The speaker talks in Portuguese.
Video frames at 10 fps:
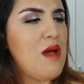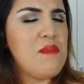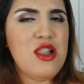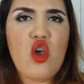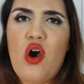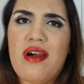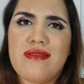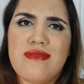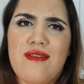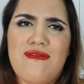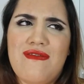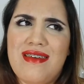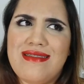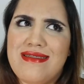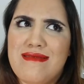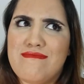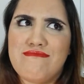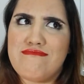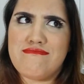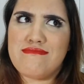a melhor defesa.
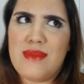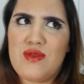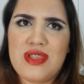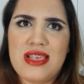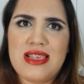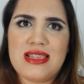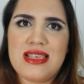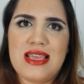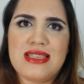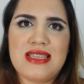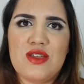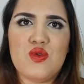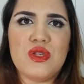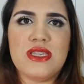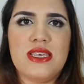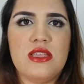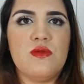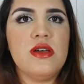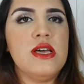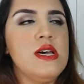Não sei se é assim que eles
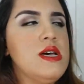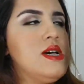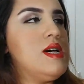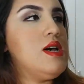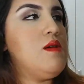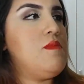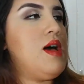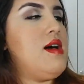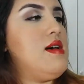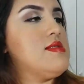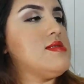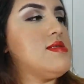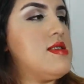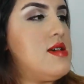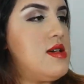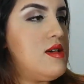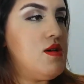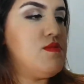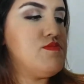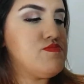traduziram, mas.
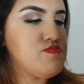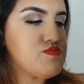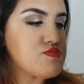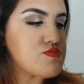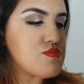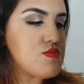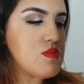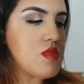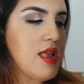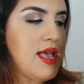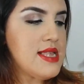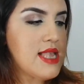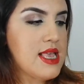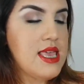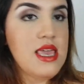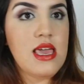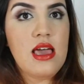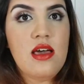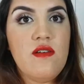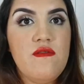Uh, essa aqui
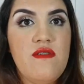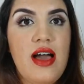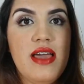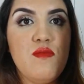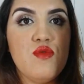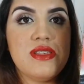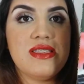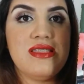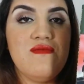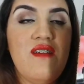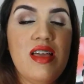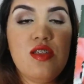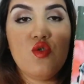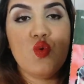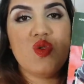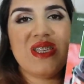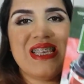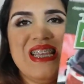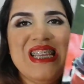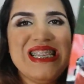vai, vai
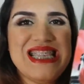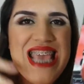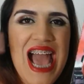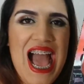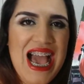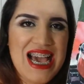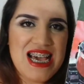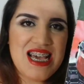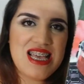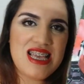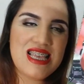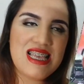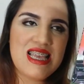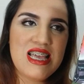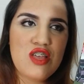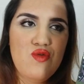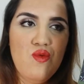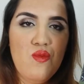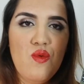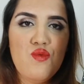nos iniciar
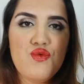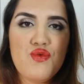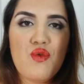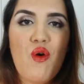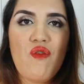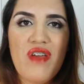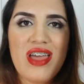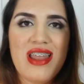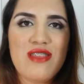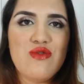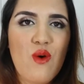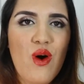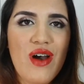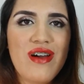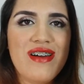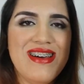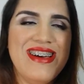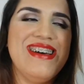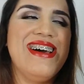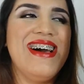no mundo do governador.
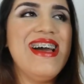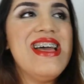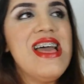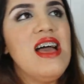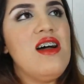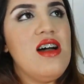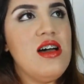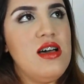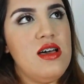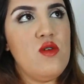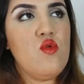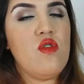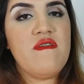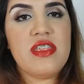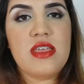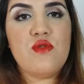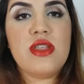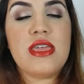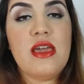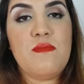uh, o
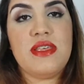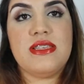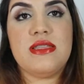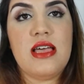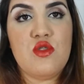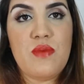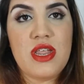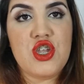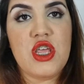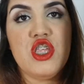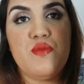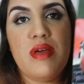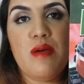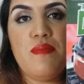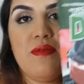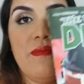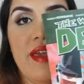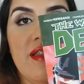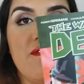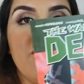governador aqui é apresentado pra gente pela
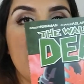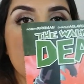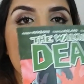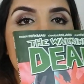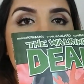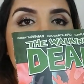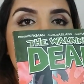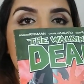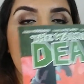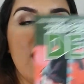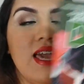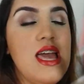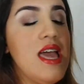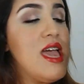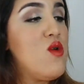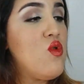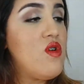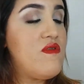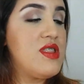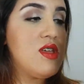primeira vez nessa HQ. O
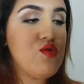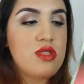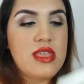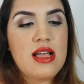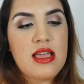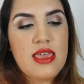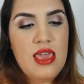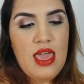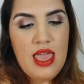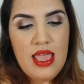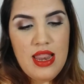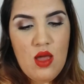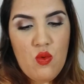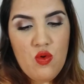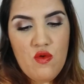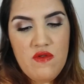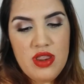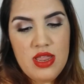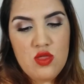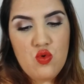governador da HQ, ele é um
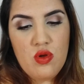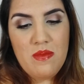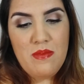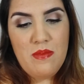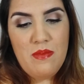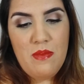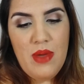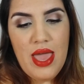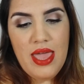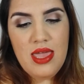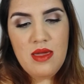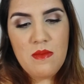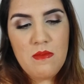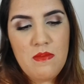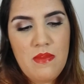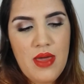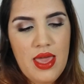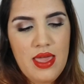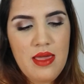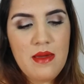governador bem,
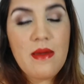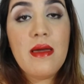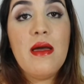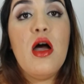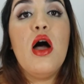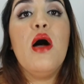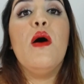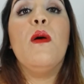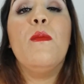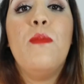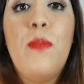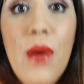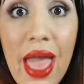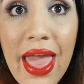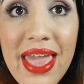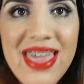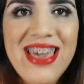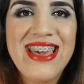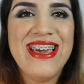bem, bem